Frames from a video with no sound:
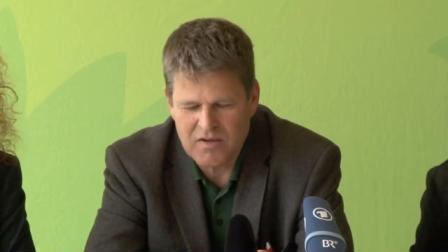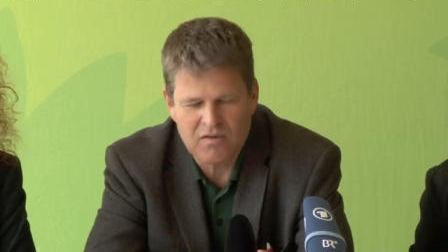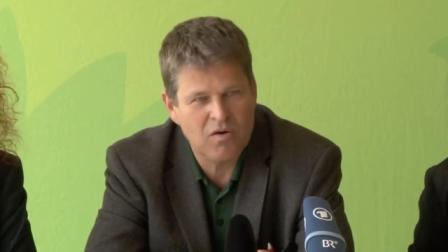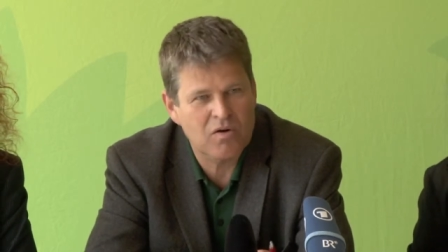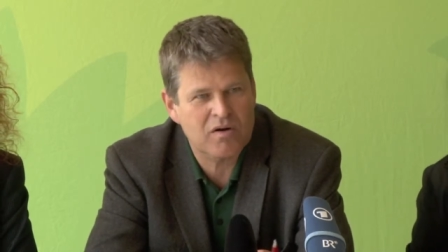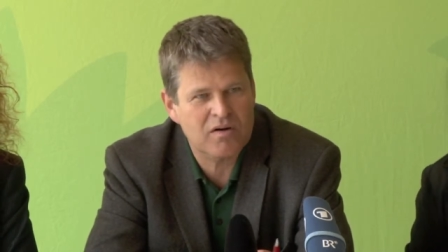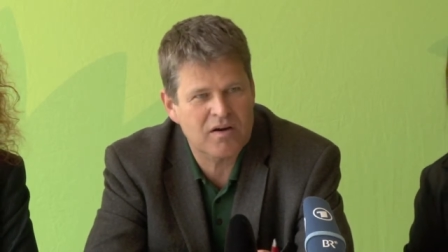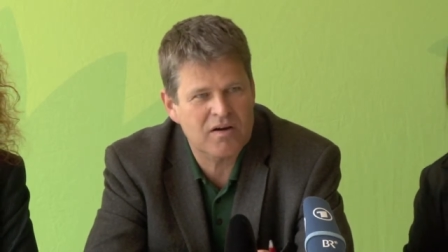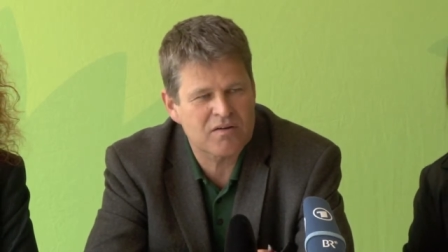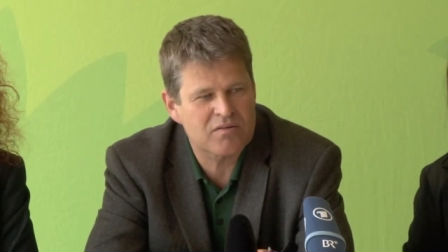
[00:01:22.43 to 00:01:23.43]
Noch
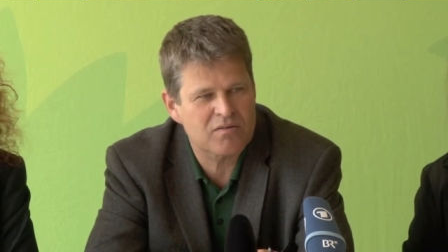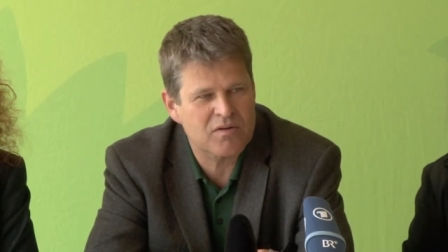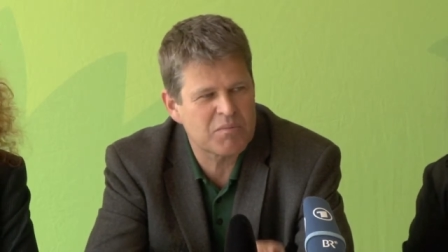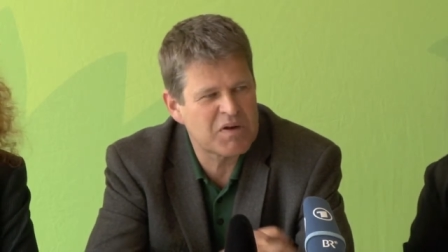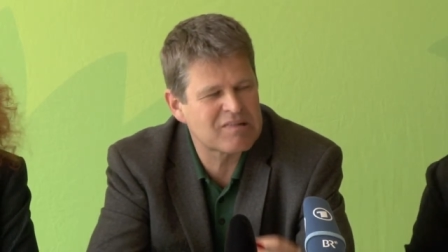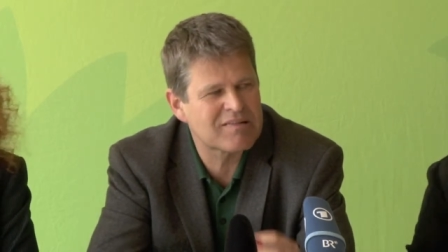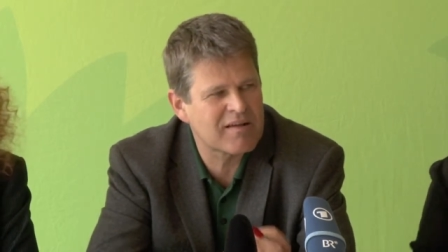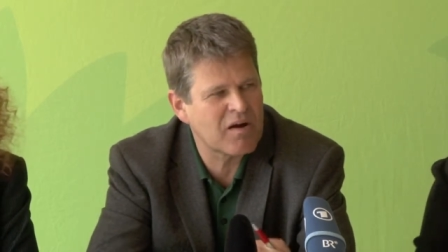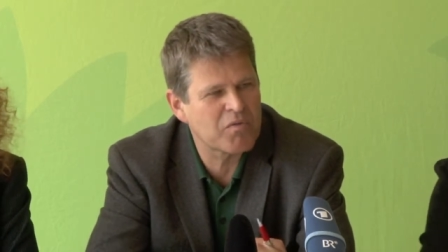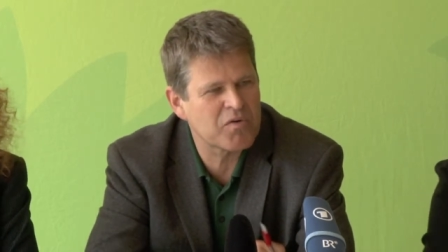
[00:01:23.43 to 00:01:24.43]
äh, oder mindestens
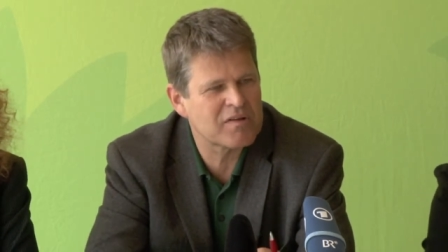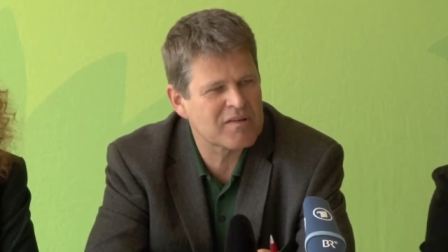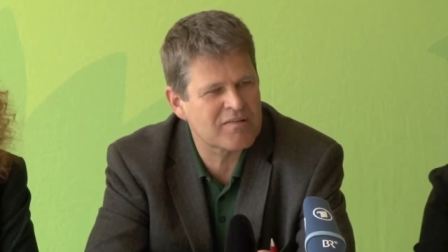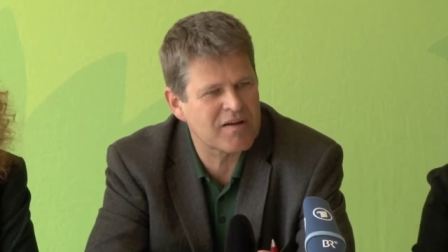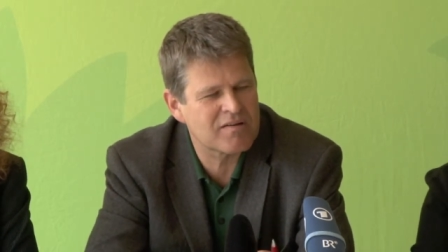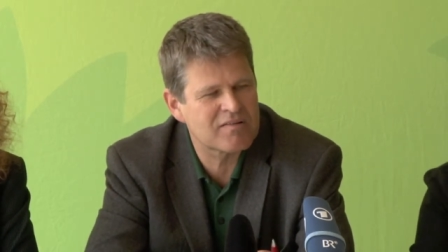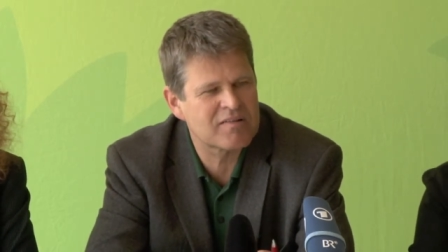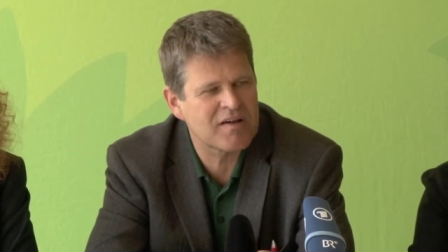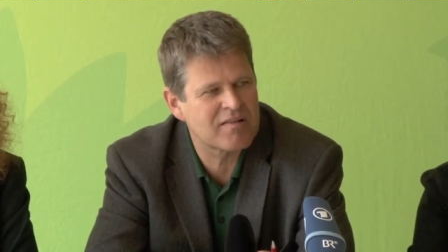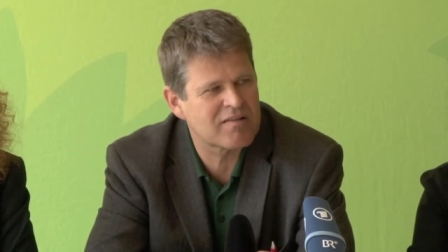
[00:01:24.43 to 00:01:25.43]
genauso interessant ist
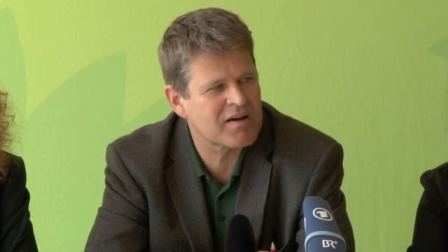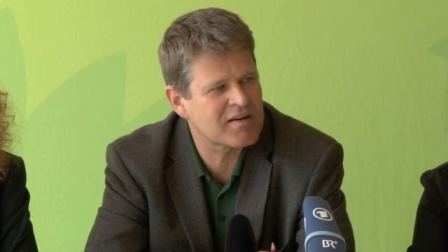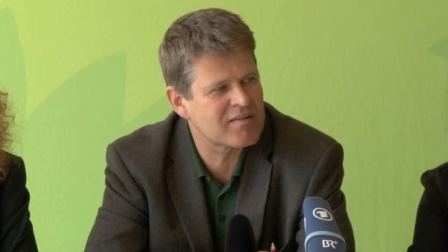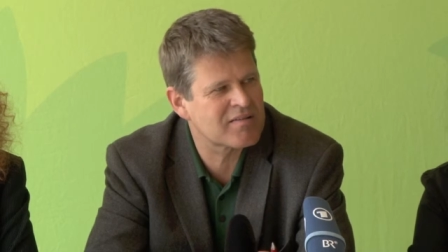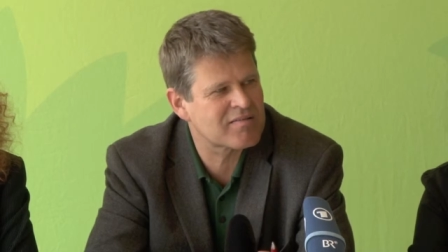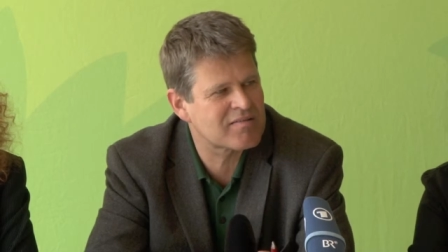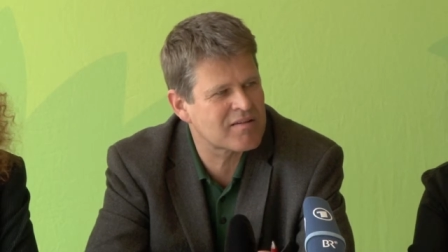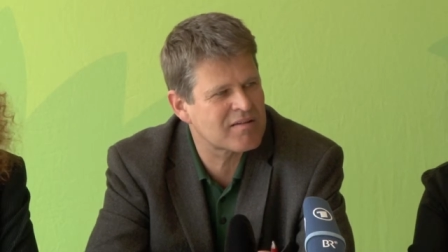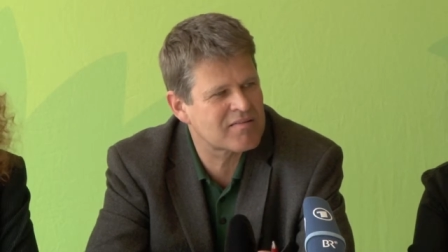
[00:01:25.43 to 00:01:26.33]
die Tatsache, dass es